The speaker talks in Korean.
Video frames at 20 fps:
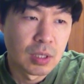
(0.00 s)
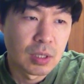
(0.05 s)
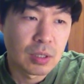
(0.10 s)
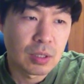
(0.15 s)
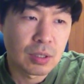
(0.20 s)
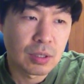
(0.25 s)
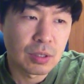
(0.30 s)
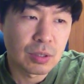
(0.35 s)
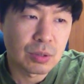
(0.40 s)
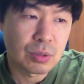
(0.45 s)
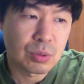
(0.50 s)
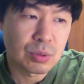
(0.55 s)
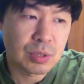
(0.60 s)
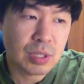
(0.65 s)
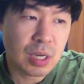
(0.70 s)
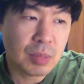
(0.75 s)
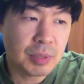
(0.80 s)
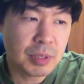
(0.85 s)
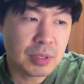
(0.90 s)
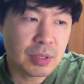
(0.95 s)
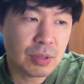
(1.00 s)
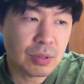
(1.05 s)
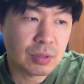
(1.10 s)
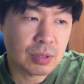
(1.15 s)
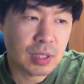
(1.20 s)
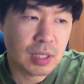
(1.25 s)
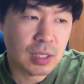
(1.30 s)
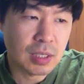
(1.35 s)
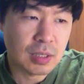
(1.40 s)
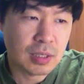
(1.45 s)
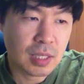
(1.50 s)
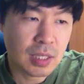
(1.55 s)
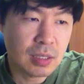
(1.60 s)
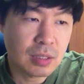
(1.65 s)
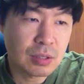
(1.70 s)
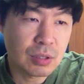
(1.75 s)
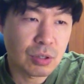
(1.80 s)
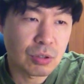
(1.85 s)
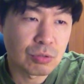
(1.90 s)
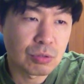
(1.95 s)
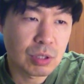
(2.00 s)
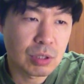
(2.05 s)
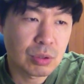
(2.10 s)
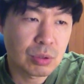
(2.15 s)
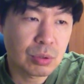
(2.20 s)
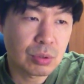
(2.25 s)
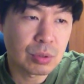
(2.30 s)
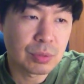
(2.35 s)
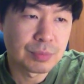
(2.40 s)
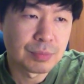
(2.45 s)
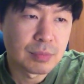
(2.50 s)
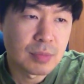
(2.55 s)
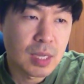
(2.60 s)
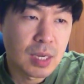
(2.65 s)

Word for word: 어, 또 샵에서 그냥 사는 경우에도